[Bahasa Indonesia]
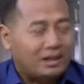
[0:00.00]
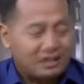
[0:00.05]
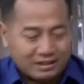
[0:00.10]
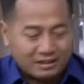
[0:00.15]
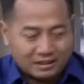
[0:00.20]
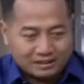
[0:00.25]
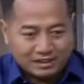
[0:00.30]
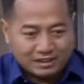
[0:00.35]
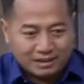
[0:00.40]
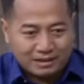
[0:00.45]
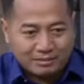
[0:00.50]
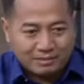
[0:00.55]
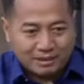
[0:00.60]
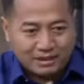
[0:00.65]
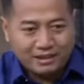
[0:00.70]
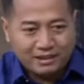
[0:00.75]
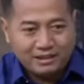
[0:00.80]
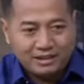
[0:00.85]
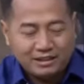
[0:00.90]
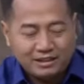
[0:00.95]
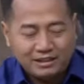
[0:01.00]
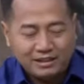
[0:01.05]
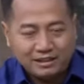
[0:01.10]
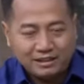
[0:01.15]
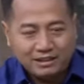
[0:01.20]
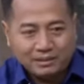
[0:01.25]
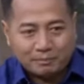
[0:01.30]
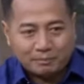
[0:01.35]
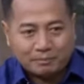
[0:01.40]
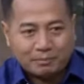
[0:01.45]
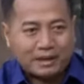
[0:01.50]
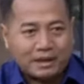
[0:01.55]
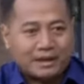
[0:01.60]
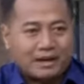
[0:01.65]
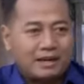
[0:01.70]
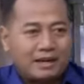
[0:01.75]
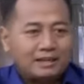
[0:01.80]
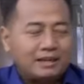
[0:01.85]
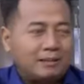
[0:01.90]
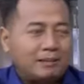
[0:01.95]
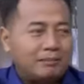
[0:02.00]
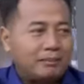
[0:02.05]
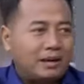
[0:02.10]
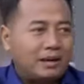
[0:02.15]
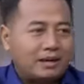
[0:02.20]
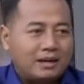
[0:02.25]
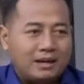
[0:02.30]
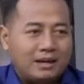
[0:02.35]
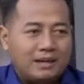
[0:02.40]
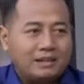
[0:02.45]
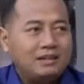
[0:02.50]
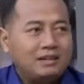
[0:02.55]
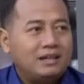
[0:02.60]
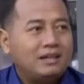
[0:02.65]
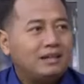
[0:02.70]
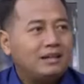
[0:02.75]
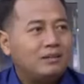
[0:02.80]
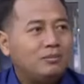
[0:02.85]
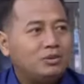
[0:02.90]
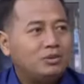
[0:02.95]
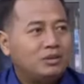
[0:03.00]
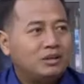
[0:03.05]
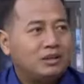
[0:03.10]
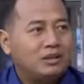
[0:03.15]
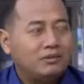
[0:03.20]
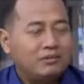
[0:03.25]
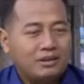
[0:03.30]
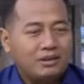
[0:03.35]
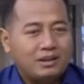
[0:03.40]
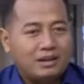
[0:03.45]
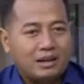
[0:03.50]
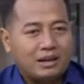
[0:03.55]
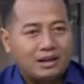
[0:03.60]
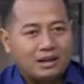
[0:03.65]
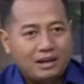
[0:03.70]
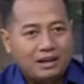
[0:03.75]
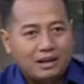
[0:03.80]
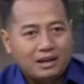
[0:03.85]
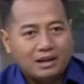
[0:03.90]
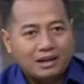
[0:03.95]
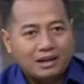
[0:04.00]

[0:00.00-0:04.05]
yang selama ini PKS nempel ke Anies nggak terlampau signifikan. Ya, ya.